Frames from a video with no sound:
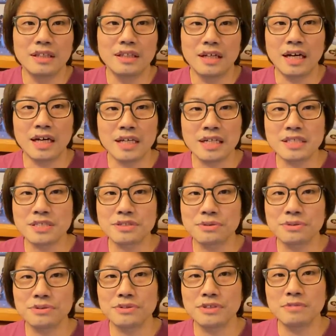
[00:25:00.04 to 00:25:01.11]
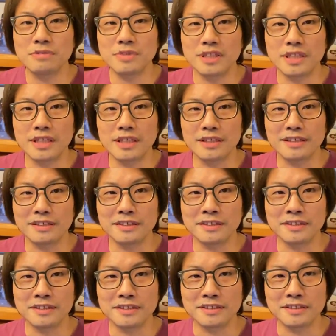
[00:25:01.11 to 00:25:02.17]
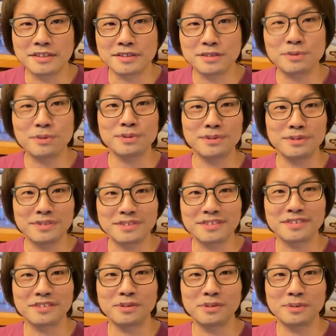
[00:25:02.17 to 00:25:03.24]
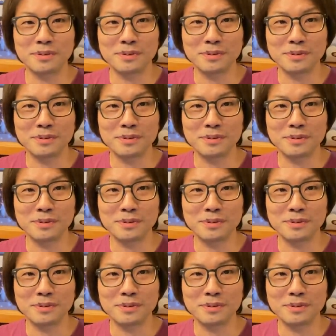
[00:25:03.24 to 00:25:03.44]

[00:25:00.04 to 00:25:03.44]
アレンジという意味で、えー、すごくこの